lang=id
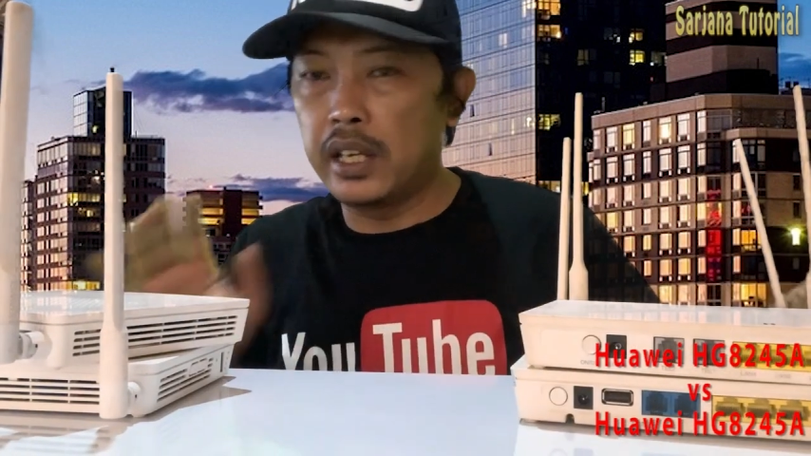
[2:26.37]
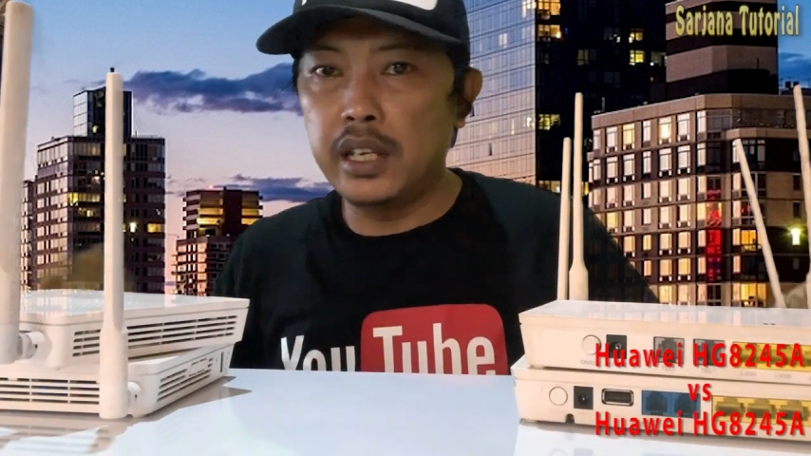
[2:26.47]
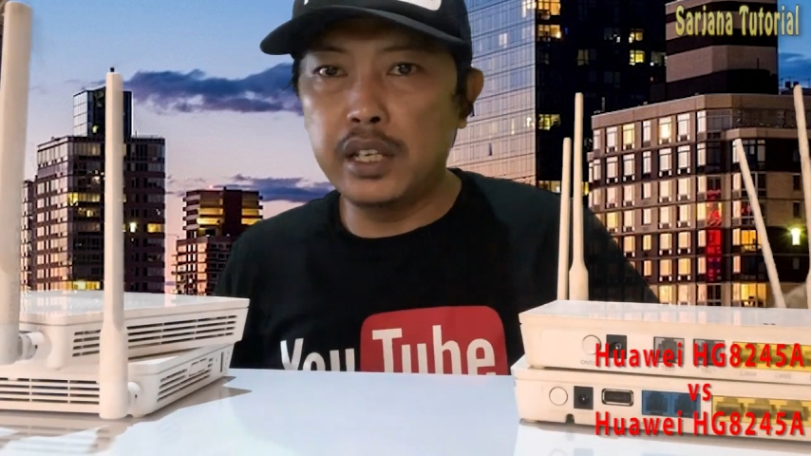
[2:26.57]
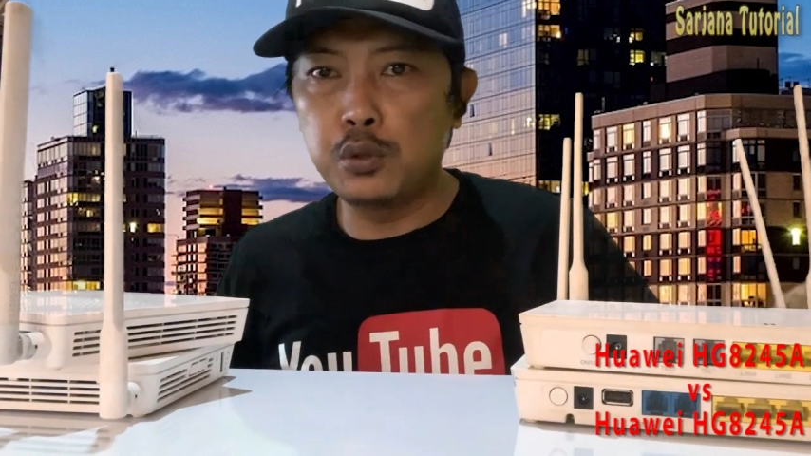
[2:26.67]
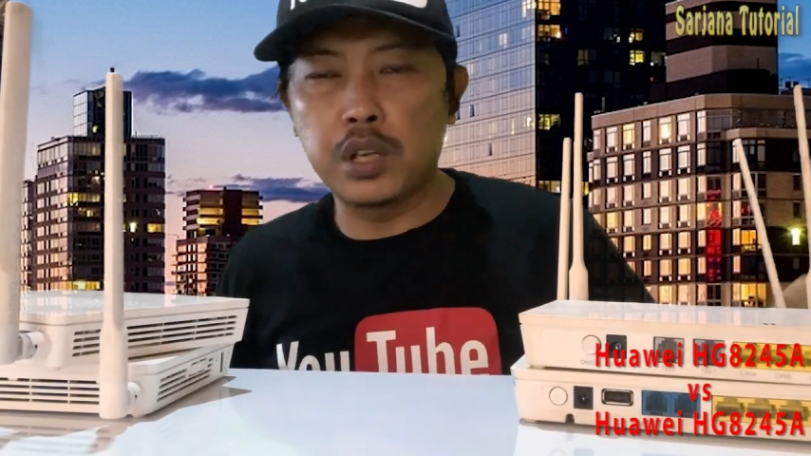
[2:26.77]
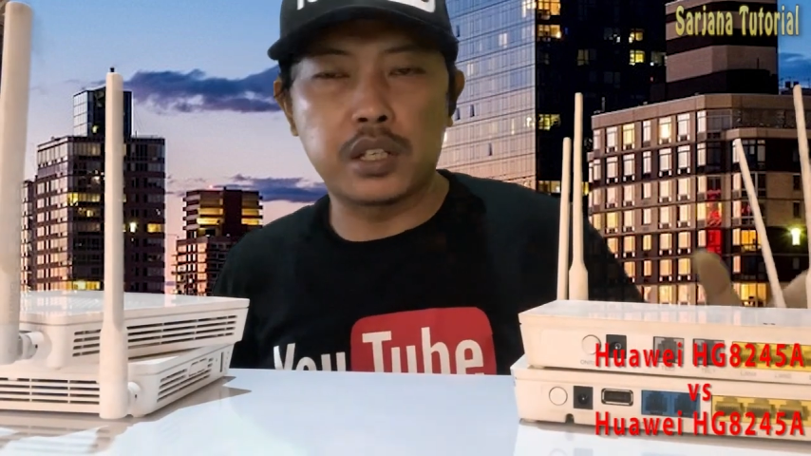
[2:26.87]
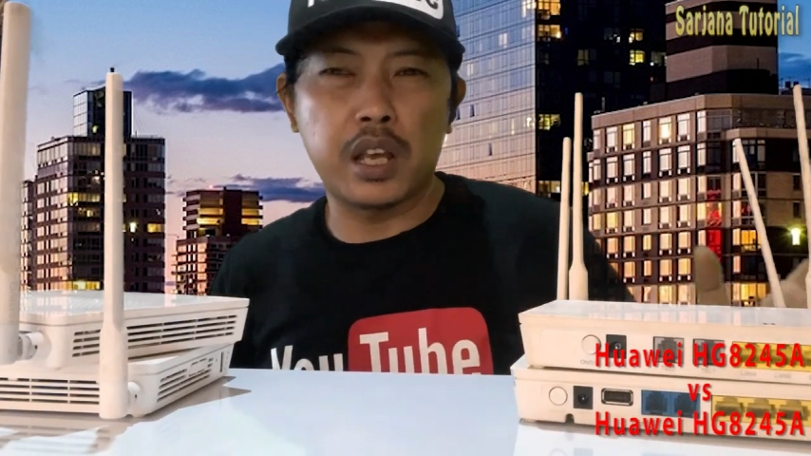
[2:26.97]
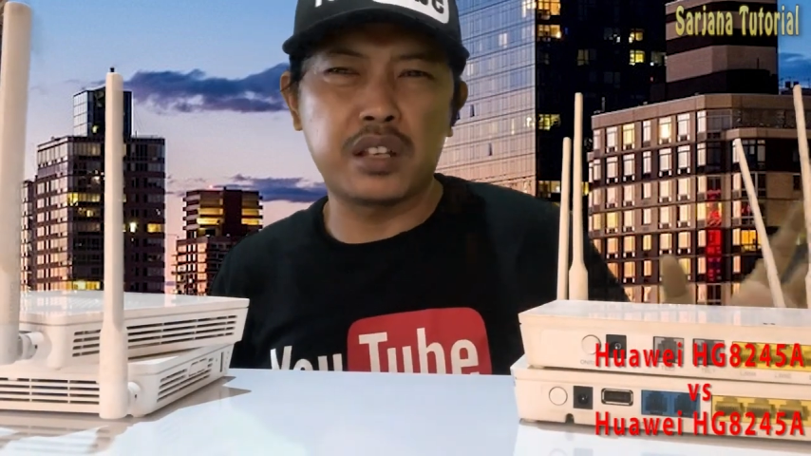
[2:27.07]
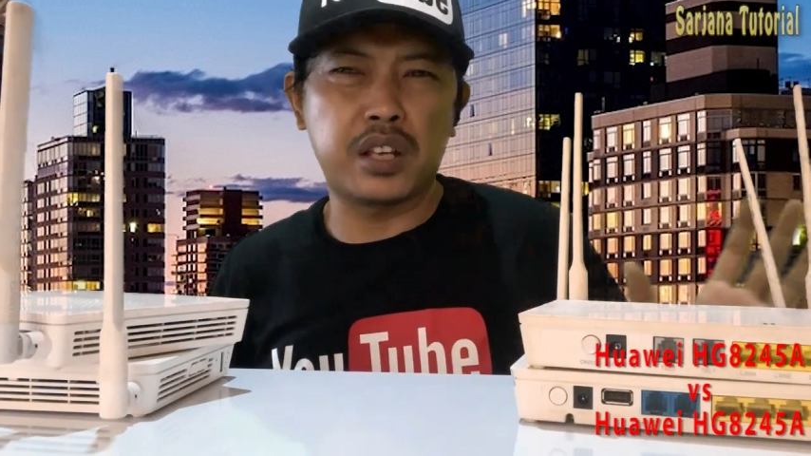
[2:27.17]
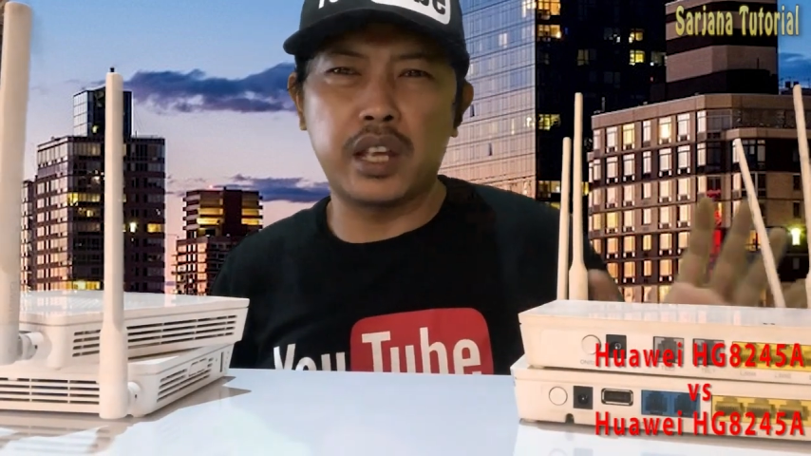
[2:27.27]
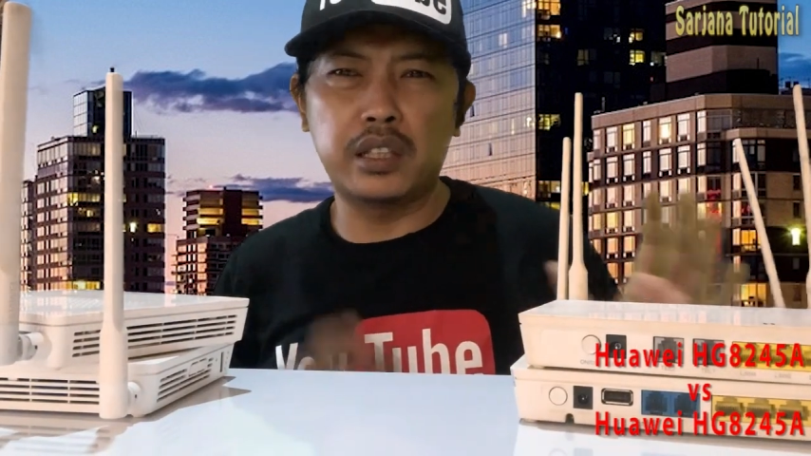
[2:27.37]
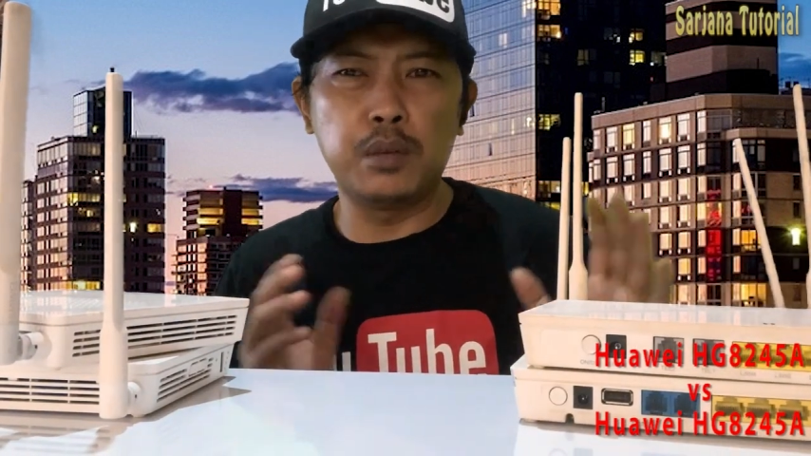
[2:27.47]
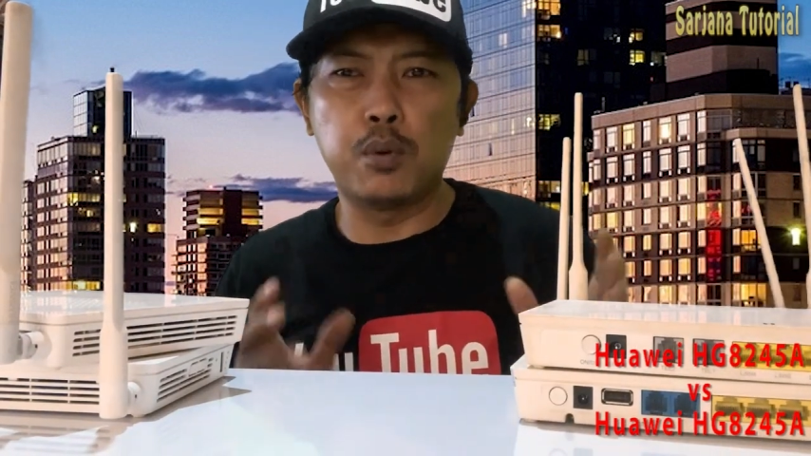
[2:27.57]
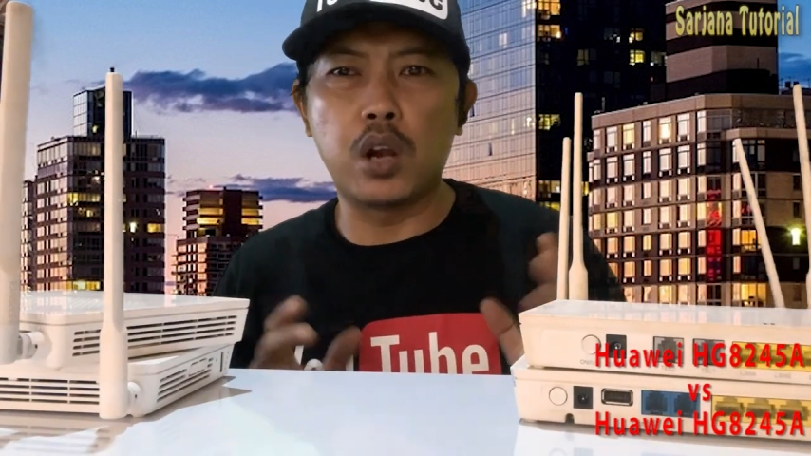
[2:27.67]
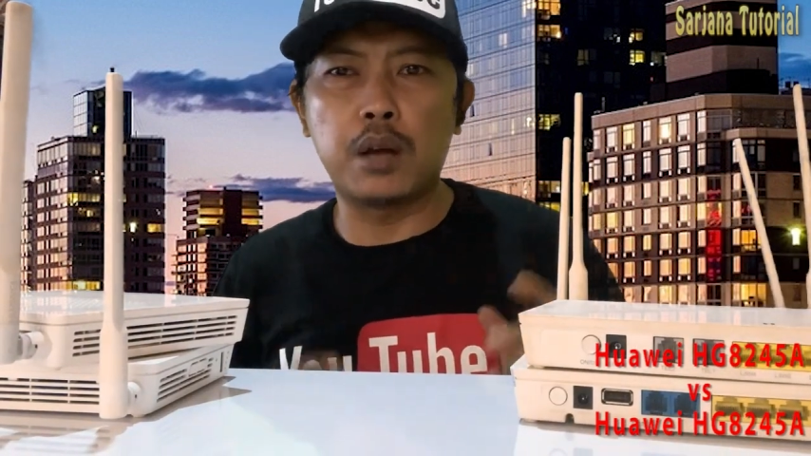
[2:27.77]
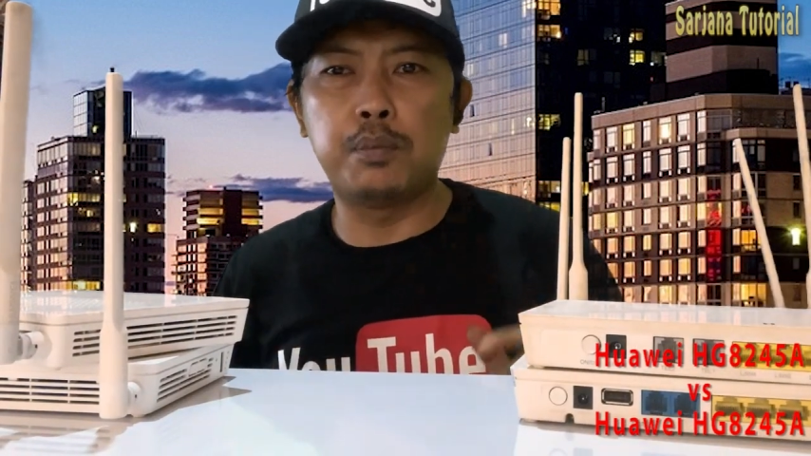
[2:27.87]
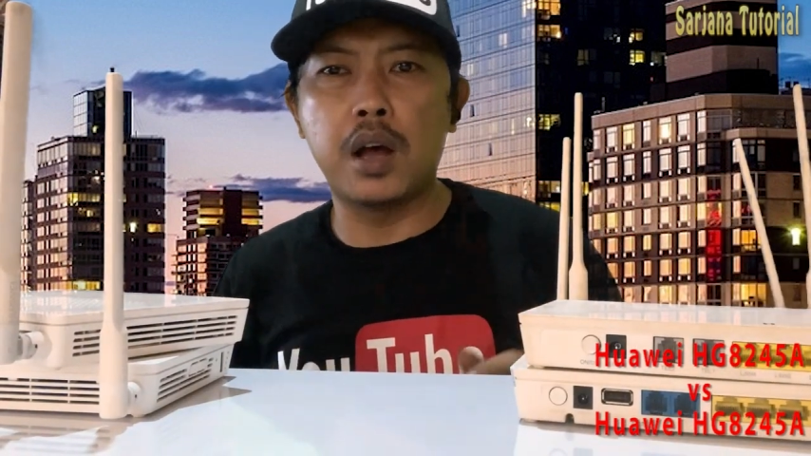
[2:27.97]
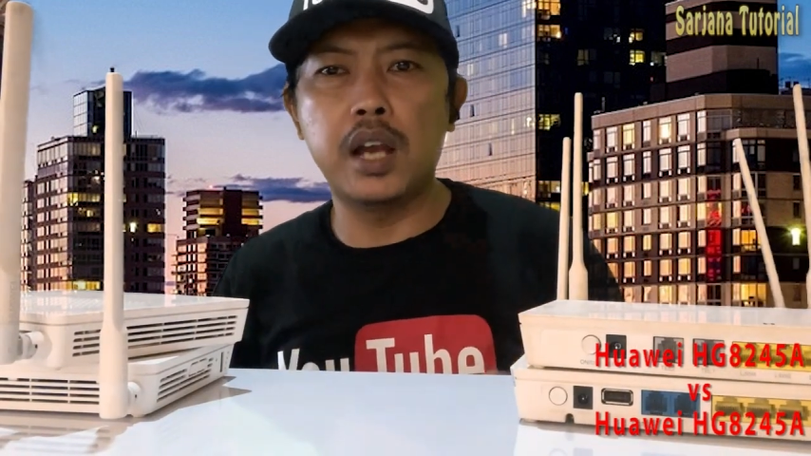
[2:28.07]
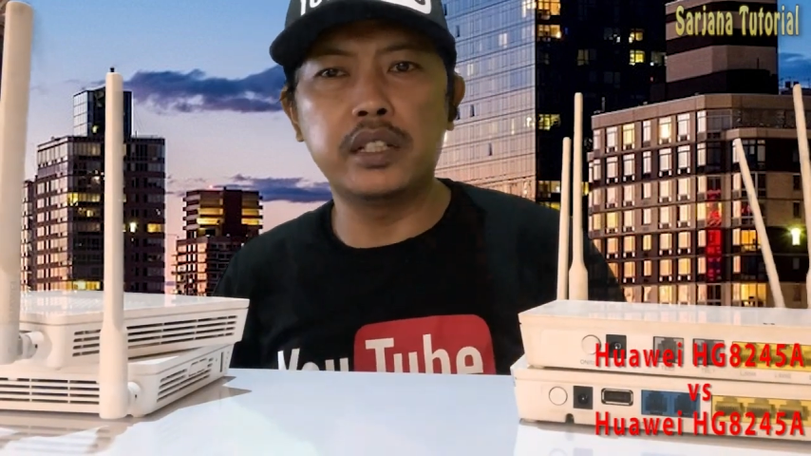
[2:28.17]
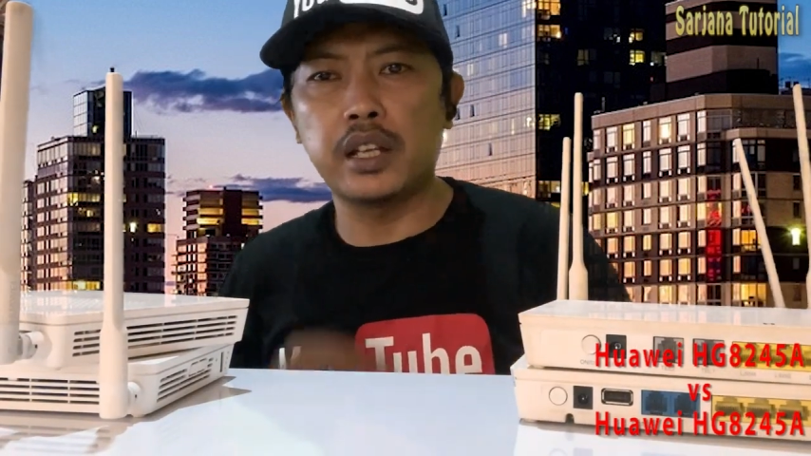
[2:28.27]
ini sudah saya setting
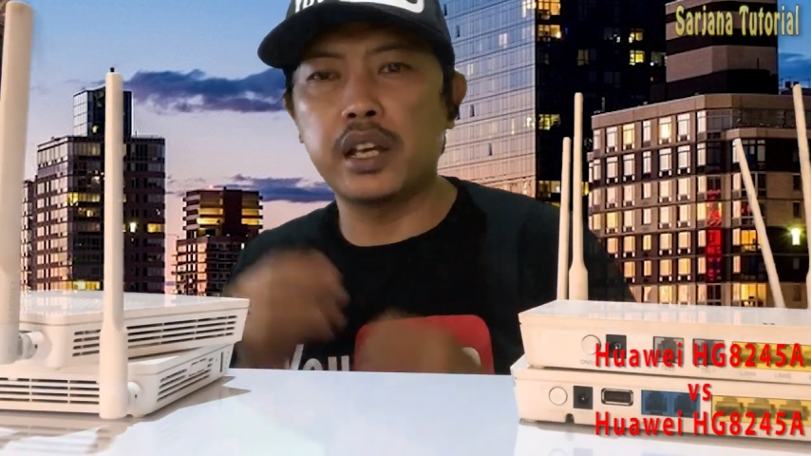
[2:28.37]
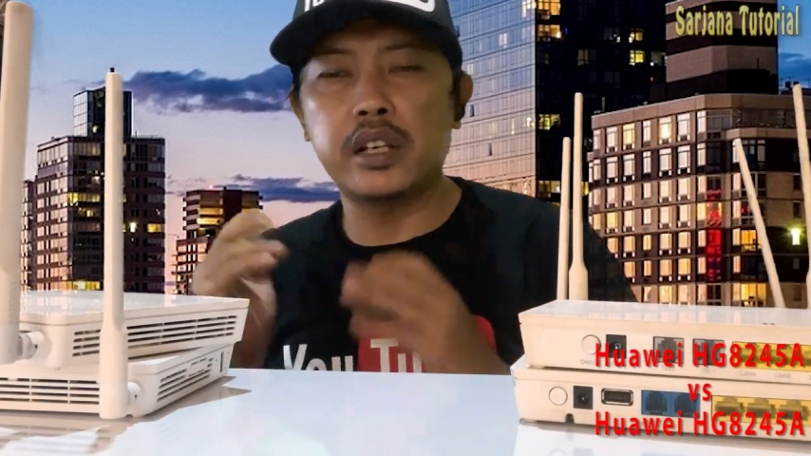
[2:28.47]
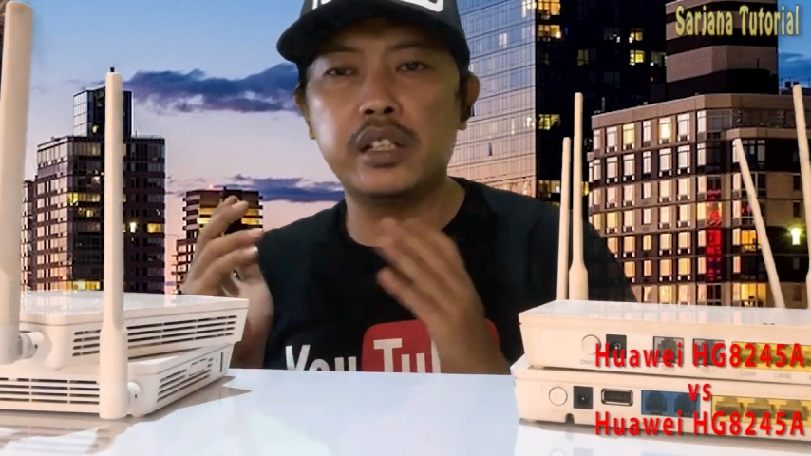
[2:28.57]
bolak-balik saya